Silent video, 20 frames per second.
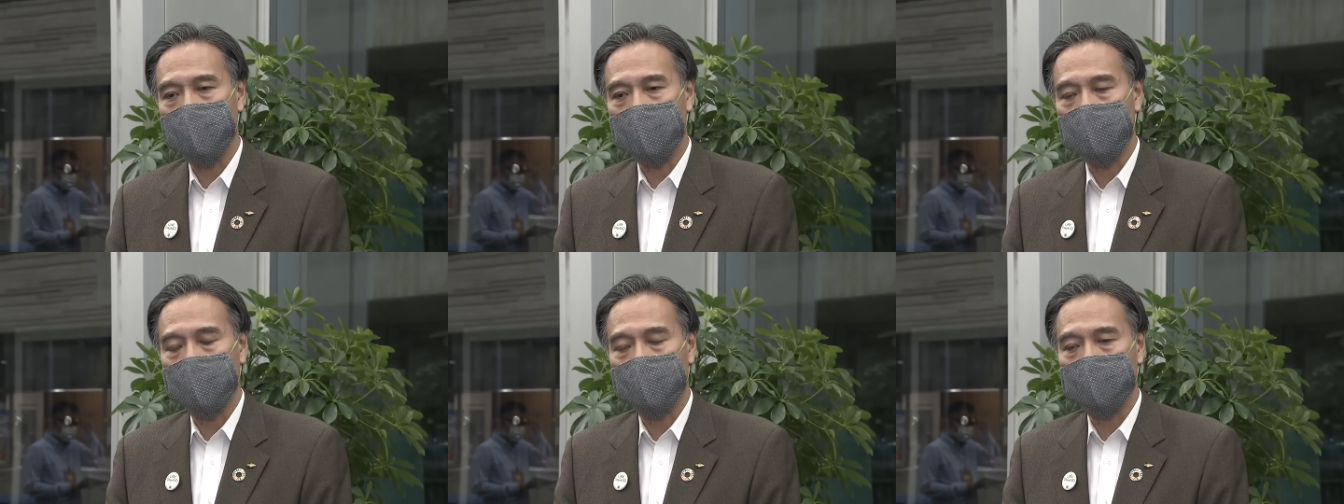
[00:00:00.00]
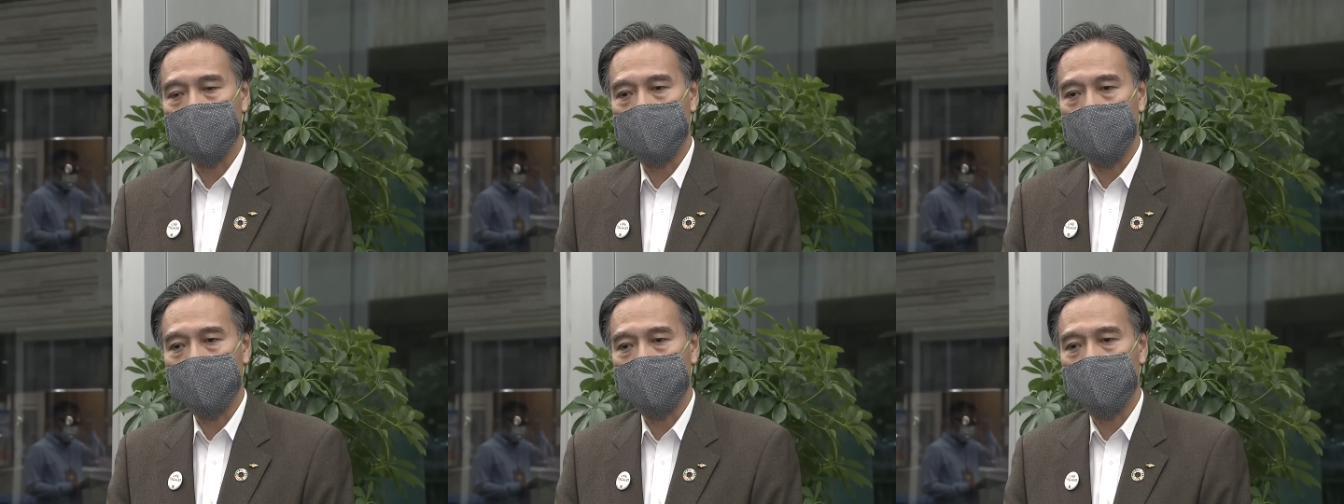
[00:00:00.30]
あ、
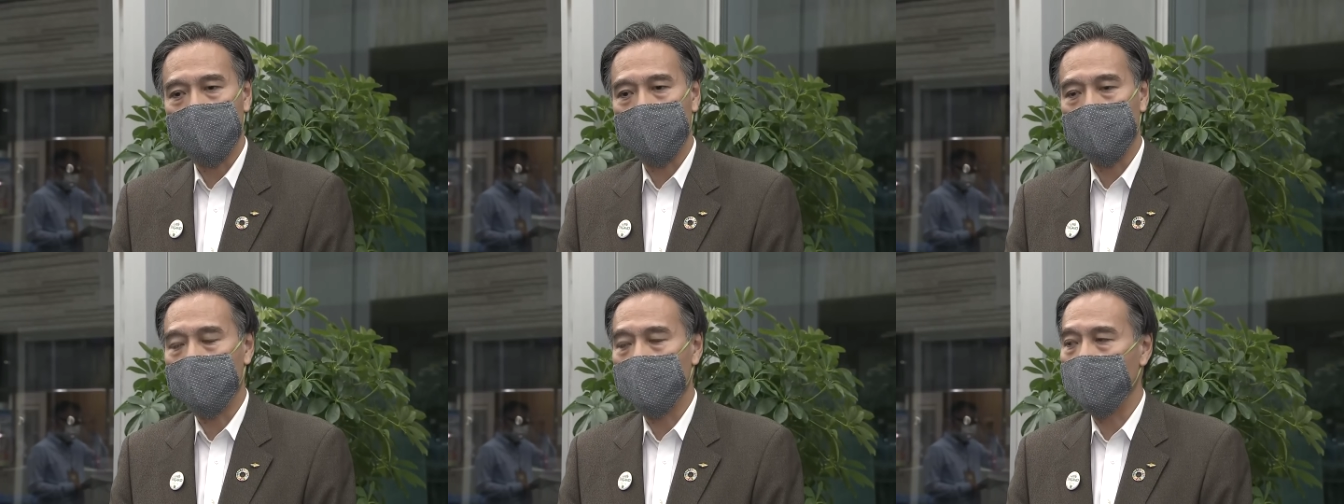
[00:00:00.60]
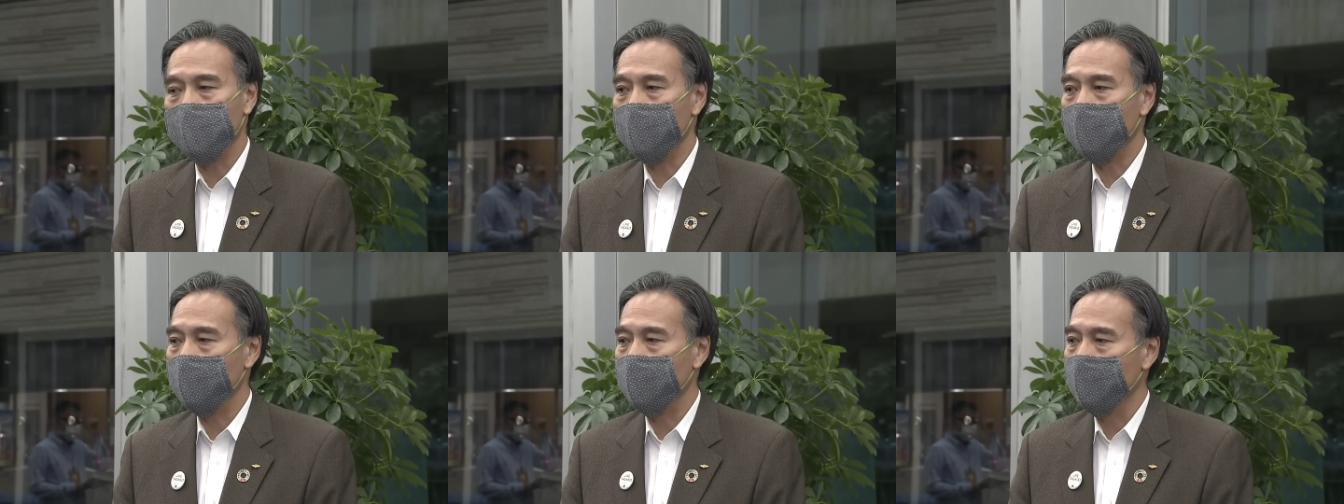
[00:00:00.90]
散発的
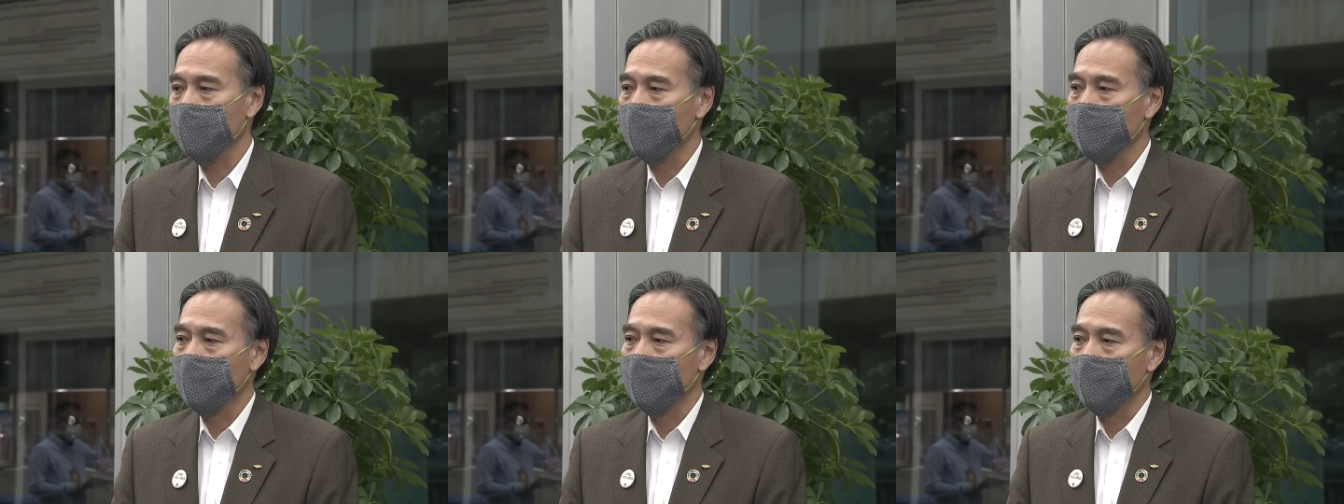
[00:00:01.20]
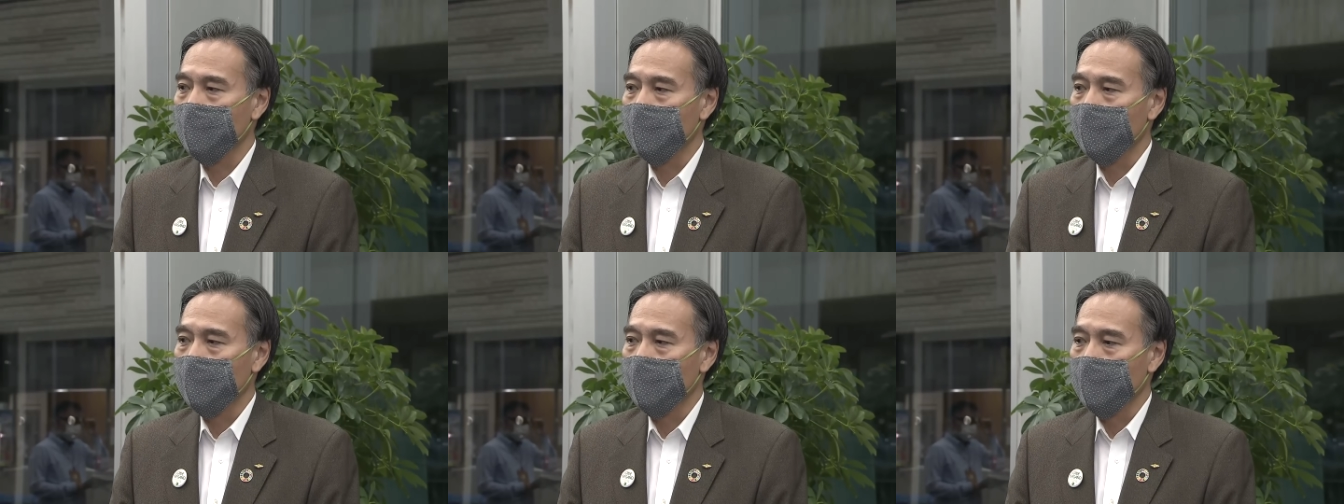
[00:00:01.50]
に
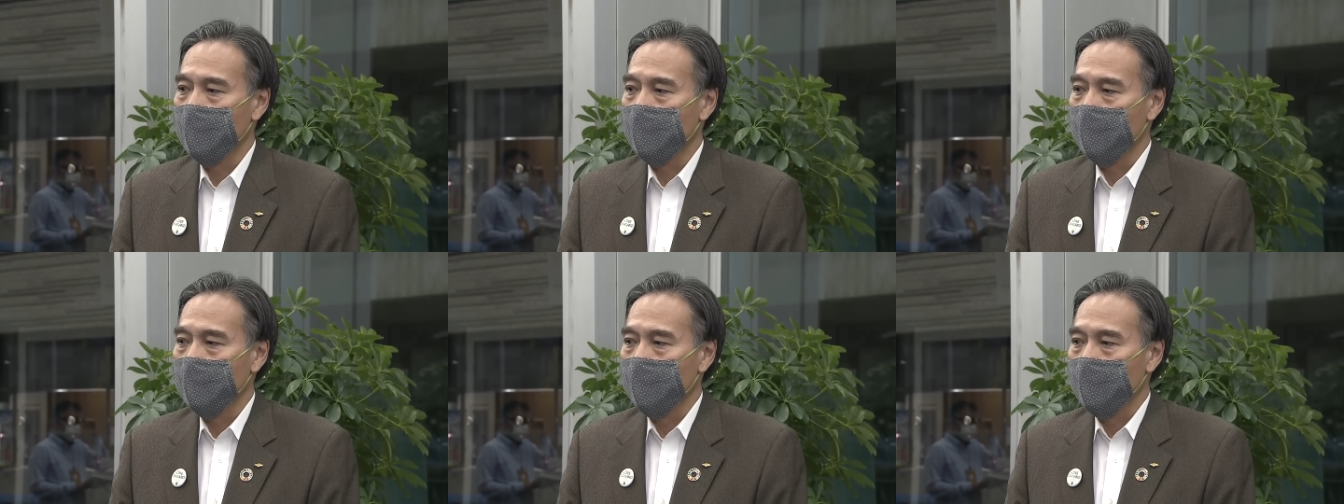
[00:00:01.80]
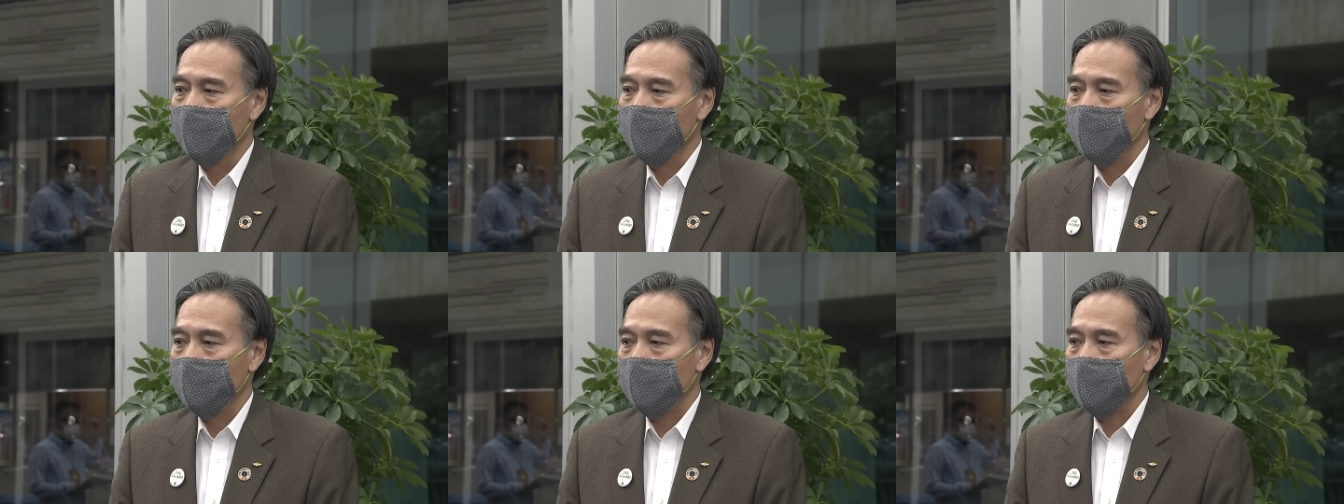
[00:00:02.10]

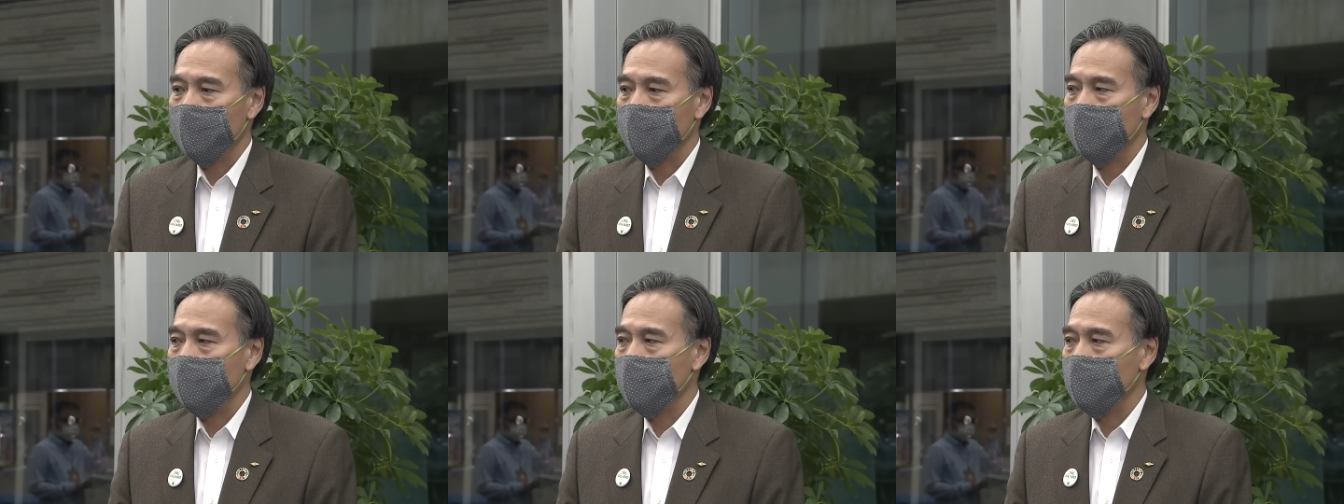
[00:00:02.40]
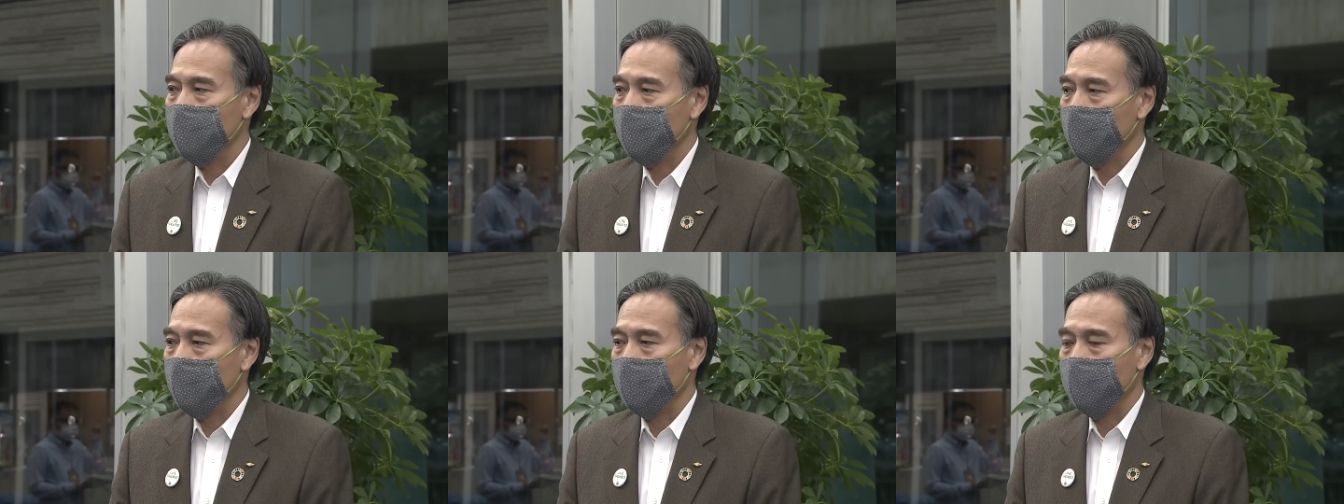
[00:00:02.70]
感
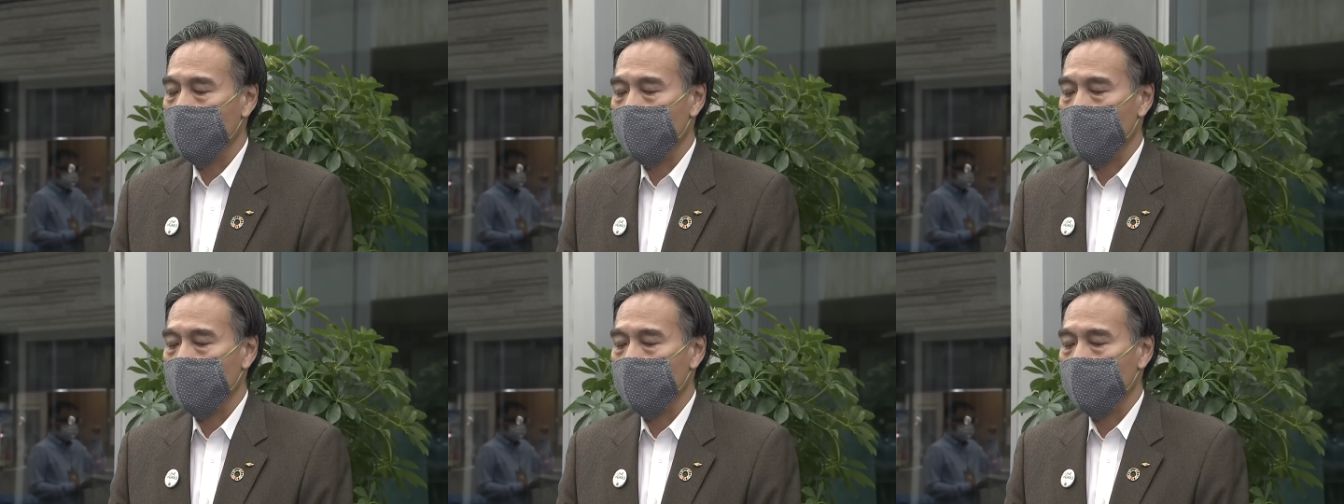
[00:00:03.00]
染者、